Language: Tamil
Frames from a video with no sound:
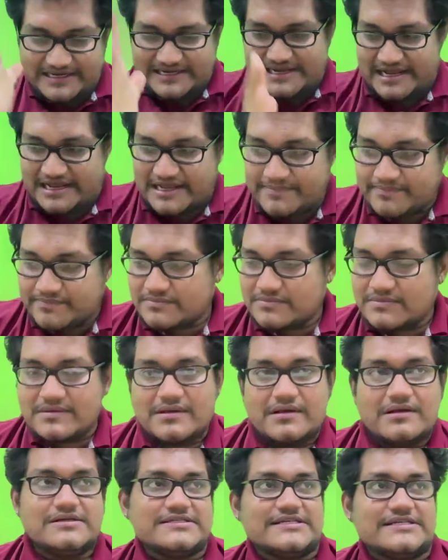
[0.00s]
இருக்கிறாங்க
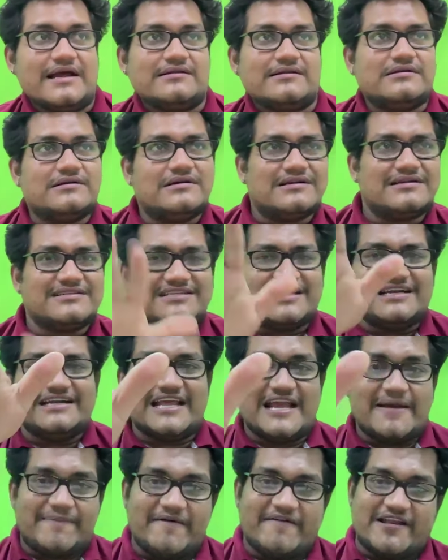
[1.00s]
சார்
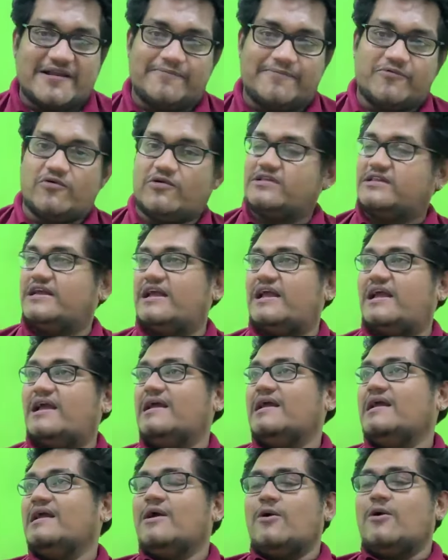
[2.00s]
ரிசல்ட் எப்போ வரப்போகுது
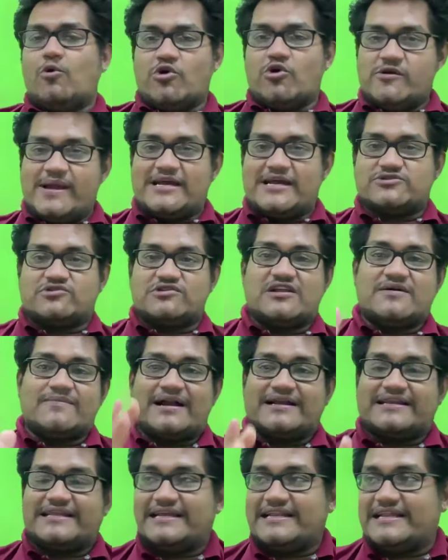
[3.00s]
ஒண்ணுமே சொல்ல
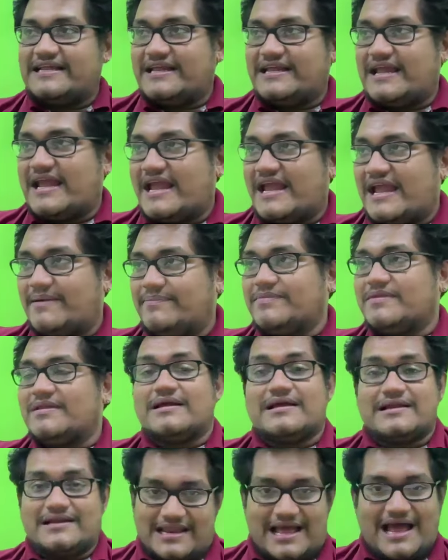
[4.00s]
மாட்டேங்கிறீங்க
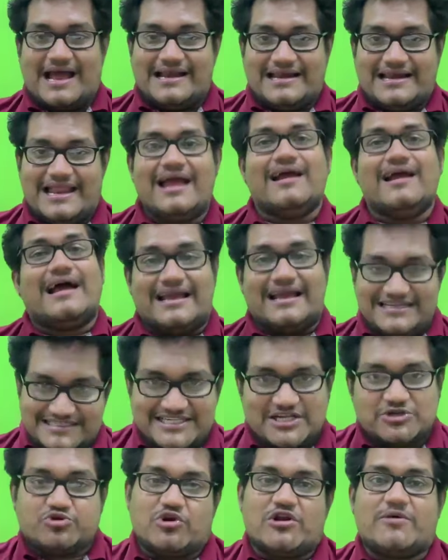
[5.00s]
நான் இல்லை
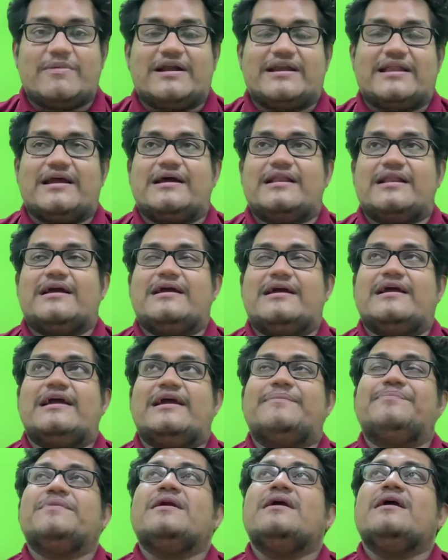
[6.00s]
ஐசியை சொல்ல மாட்டாங்கிறாங்க
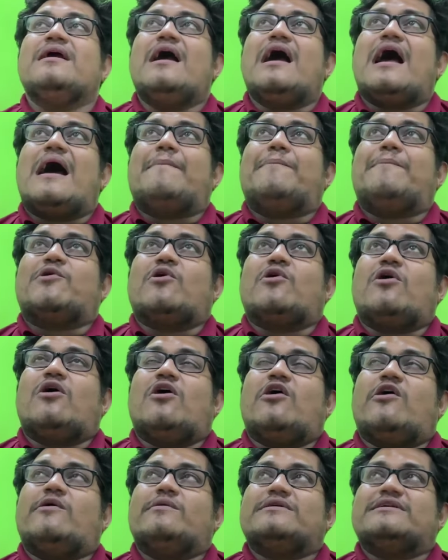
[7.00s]

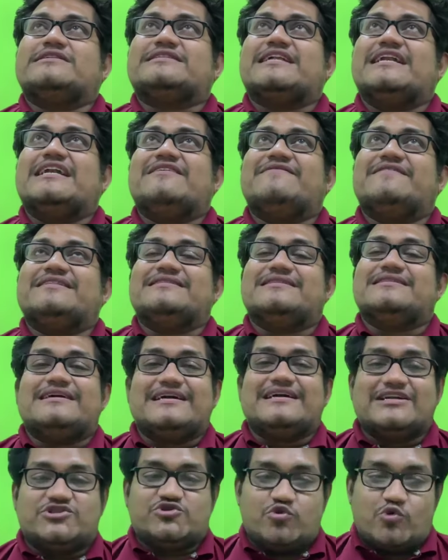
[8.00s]
அப்புறம் ரிசல்ட்
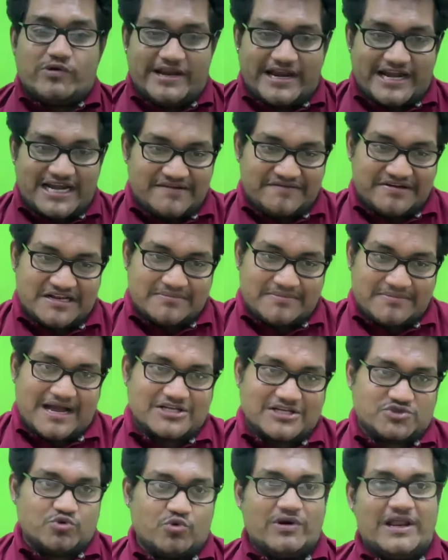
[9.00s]
வந்து ஜூன் எண்டு
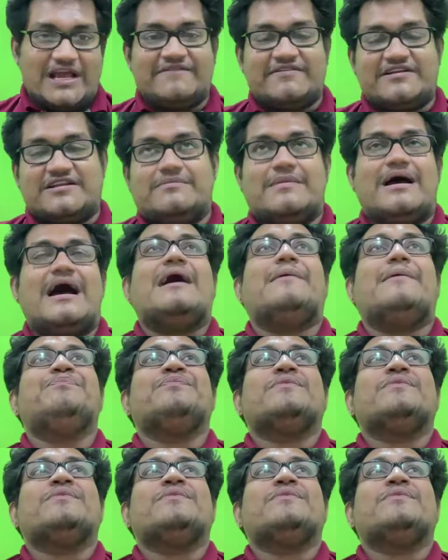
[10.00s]
வருமா ஜூலை வருமா